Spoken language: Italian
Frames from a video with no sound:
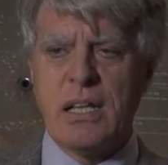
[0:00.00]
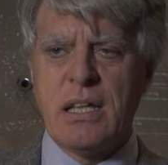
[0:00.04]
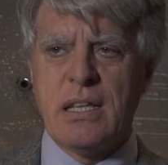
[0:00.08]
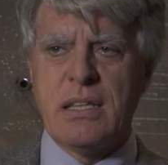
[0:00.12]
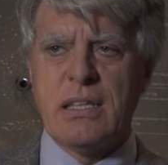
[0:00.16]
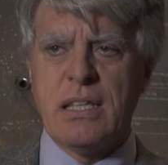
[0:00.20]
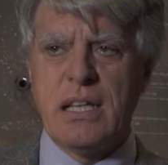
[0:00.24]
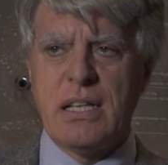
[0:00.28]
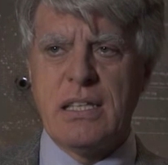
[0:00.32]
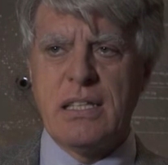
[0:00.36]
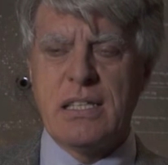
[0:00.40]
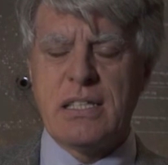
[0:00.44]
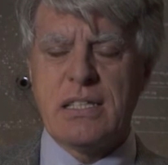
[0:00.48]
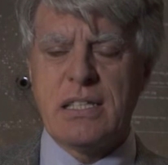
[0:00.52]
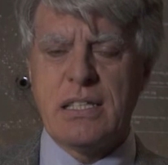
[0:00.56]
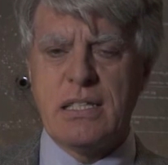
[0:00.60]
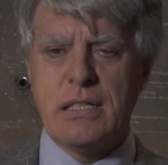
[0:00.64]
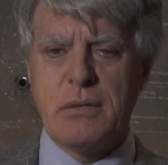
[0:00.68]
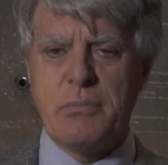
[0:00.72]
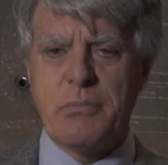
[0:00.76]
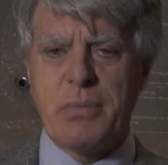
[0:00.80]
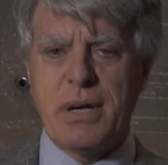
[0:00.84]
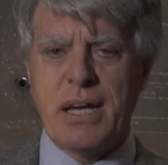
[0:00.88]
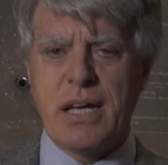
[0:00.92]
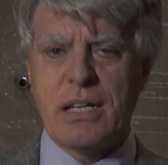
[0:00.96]
Da lì si
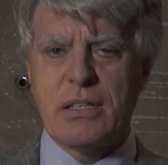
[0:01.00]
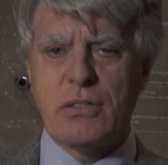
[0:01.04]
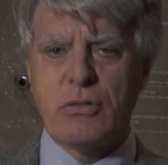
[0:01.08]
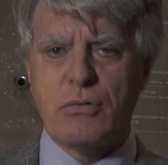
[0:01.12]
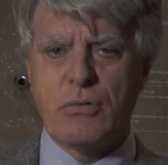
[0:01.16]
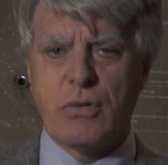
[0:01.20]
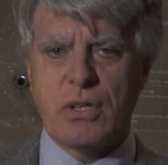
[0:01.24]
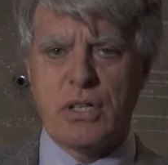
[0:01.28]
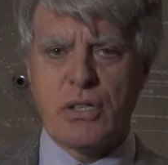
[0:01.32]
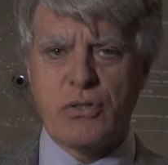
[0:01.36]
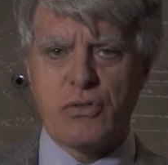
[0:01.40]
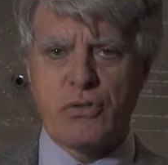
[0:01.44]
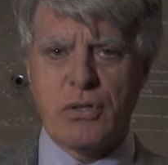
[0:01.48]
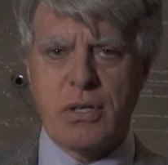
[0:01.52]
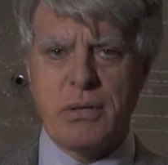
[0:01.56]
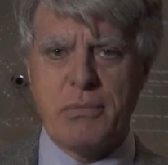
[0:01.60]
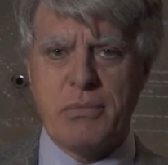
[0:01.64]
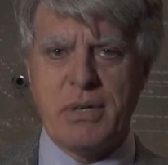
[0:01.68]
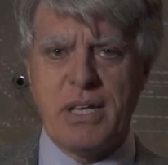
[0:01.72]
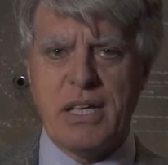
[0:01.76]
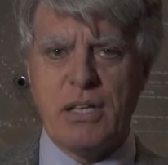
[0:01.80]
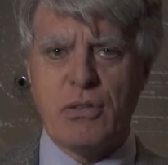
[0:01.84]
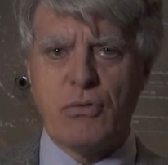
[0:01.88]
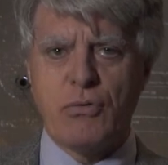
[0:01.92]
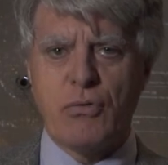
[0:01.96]
diparte un
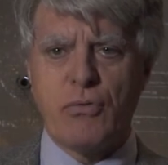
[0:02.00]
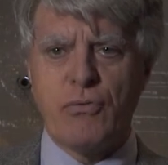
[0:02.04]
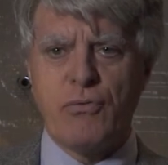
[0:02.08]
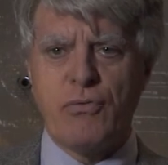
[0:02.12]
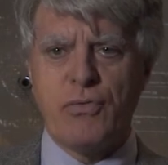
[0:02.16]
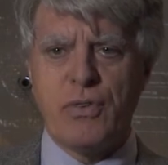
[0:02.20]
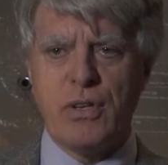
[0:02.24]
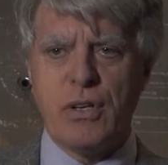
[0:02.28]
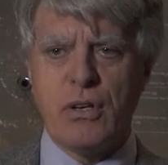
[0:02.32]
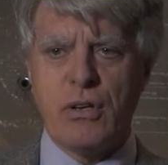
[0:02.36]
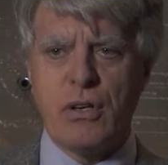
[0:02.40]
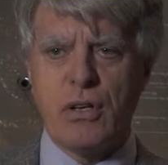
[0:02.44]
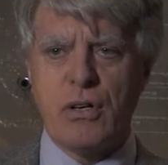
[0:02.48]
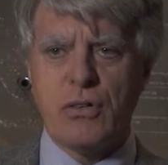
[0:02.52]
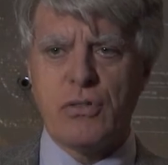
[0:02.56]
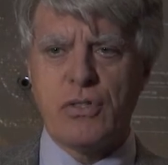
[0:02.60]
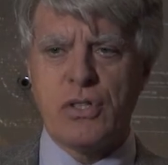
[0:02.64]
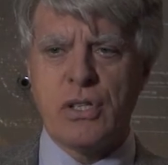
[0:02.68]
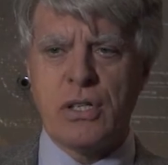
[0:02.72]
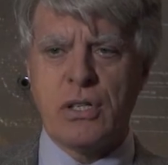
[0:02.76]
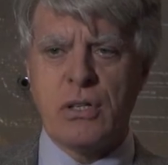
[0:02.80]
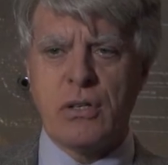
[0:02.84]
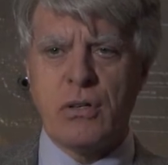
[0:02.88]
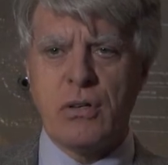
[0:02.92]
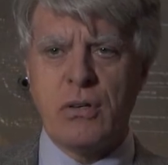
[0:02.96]
ragionamento, un
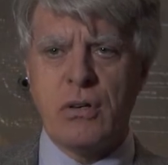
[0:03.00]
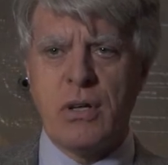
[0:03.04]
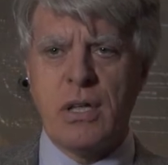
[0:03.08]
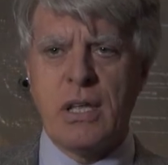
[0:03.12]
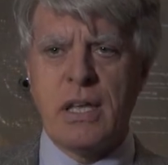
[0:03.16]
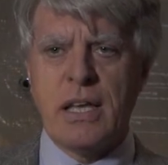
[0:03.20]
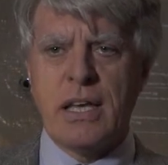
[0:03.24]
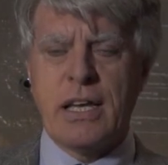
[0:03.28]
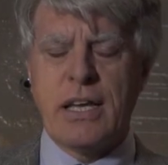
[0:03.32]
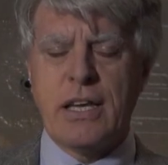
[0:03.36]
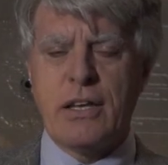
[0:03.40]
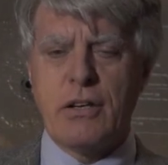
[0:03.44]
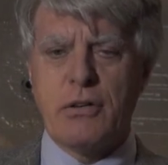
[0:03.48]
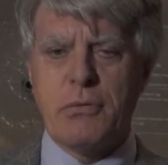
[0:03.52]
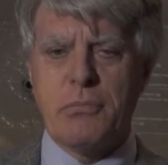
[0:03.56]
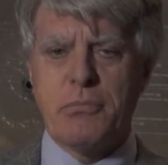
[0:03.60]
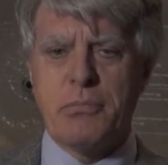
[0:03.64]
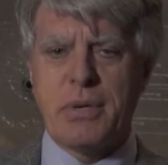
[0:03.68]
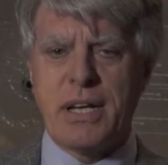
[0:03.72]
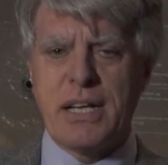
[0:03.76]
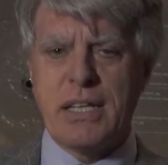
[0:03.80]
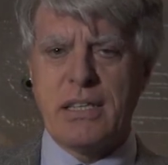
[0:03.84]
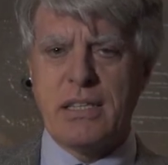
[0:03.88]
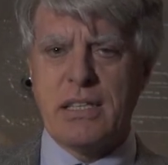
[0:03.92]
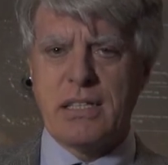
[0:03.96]
filologico che non
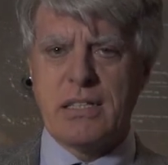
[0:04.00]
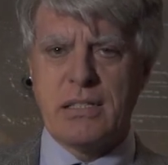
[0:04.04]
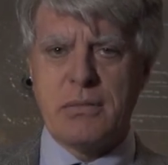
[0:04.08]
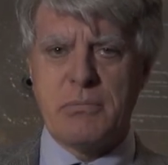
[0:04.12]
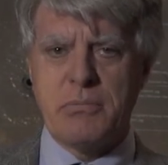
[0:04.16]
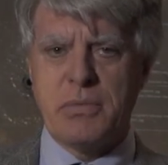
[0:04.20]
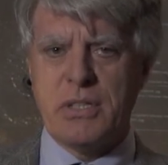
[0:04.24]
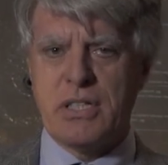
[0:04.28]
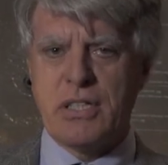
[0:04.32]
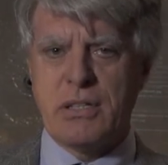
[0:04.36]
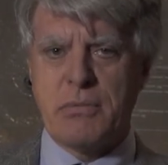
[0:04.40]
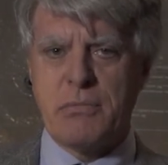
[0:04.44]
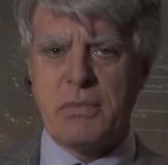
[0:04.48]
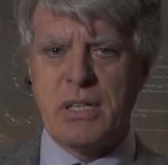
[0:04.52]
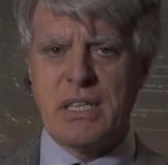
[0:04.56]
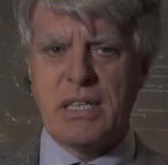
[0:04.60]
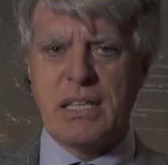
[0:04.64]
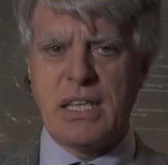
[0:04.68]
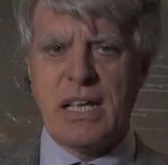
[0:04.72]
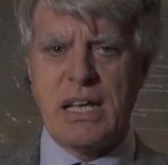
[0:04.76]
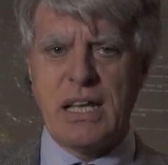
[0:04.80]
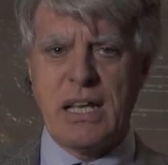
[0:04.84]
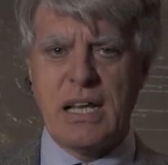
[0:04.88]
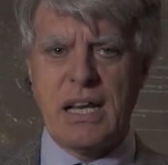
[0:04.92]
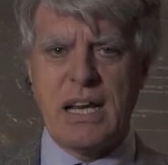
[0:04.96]
prende
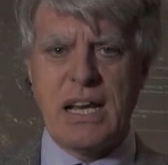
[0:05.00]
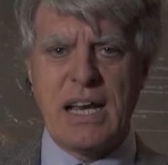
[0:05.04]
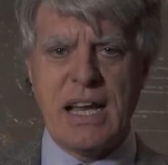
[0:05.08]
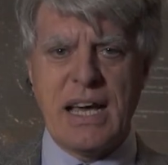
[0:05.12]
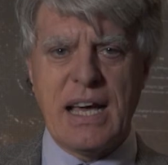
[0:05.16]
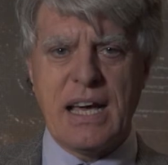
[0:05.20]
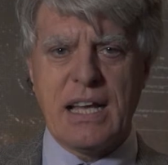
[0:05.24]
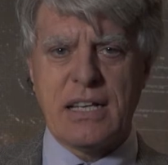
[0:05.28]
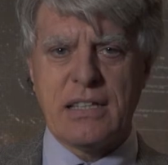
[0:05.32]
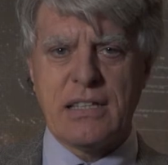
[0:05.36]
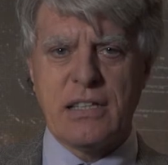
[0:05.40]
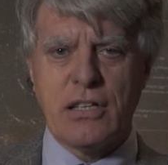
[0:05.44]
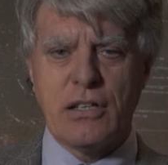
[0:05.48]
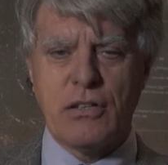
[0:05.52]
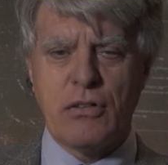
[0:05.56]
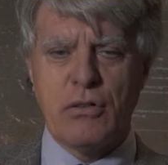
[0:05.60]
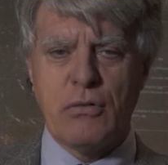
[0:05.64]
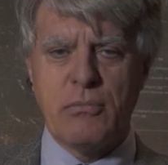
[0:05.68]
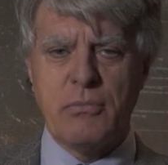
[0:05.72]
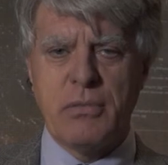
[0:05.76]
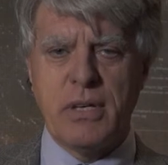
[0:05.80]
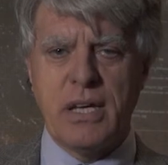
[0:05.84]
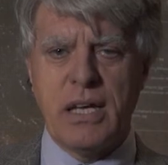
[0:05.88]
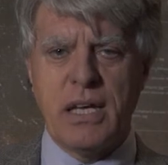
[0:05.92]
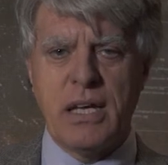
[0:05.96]
semplicemente l'arte
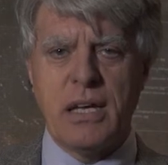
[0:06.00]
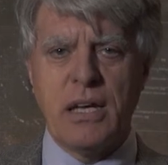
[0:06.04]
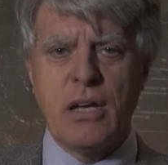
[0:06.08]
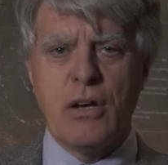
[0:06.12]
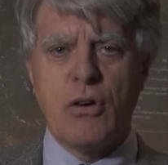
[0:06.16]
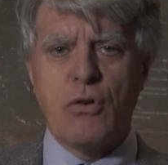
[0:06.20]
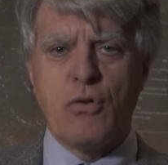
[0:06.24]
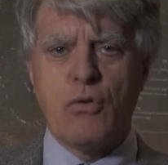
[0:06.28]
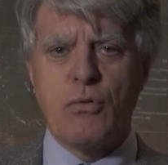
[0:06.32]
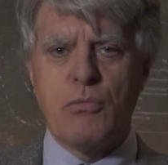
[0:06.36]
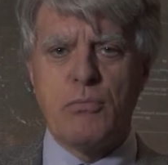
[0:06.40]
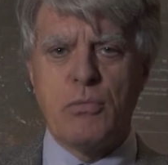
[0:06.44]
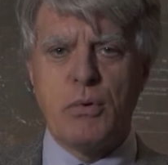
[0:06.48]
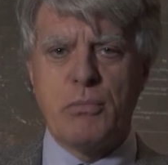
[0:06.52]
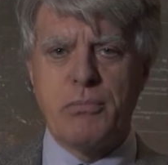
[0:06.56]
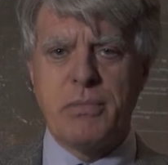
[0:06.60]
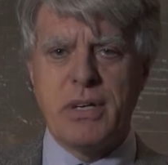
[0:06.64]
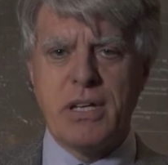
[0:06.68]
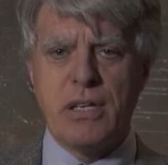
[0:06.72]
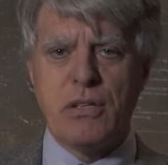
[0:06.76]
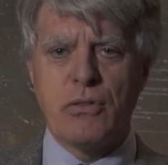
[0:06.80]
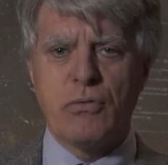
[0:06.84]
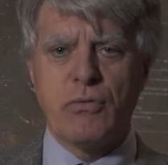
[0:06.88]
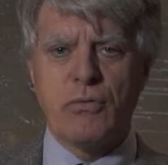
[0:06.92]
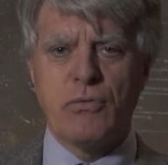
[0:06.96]
come un
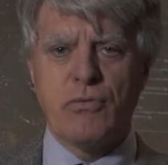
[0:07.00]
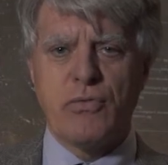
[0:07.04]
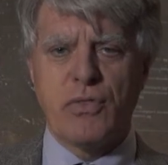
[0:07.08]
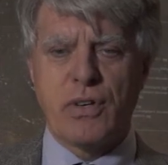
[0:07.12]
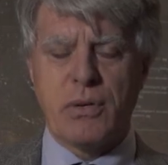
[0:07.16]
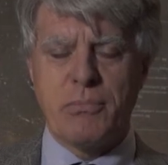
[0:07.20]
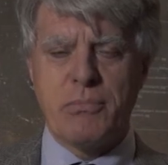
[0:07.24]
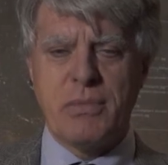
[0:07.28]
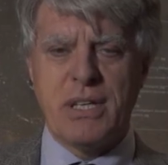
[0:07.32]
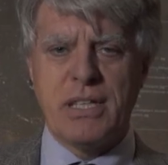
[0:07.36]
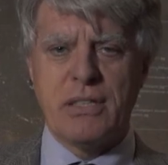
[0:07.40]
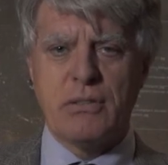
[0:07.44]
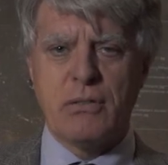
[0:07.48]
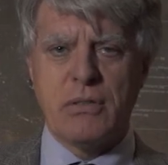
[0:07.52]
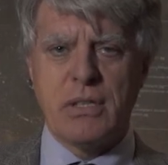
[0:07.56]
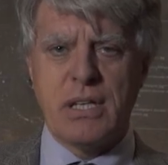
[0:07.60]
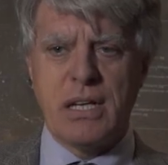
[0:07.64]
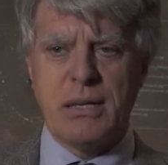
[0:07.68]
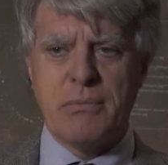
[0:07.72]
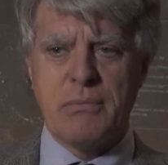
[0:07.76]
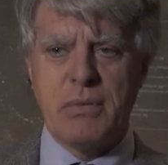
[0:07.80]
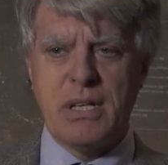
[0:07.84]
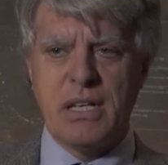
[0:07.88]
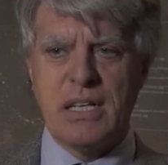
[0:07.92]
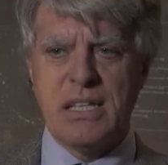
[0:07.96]
momento, un frammento
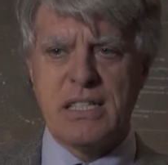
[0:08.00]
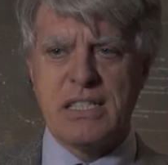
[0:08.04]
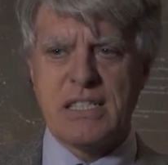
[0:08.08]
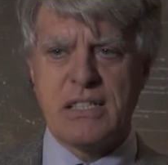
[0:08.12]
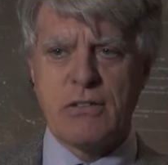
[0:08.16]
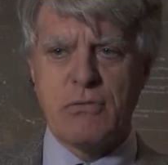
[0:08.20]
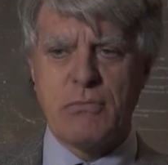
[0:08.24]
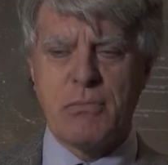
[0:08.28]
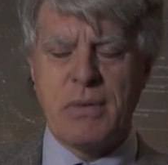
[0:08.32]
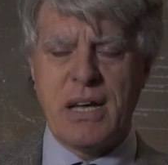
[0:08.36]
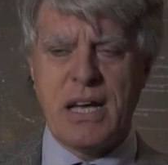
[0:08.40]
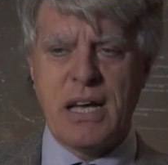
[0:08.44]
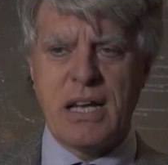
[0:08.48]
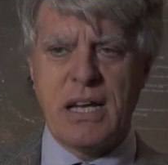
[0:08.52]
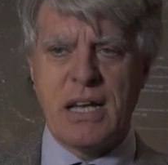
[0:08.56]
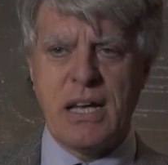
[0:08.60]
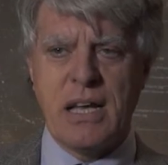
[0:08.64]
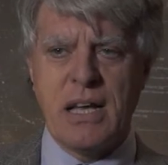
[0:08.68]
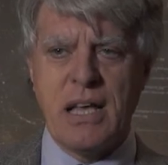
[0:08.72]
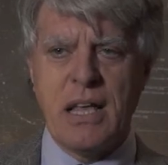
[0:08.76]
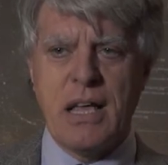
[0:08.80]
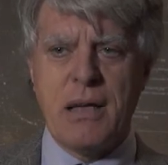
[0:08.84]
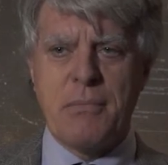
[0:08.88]
della bellezza umana,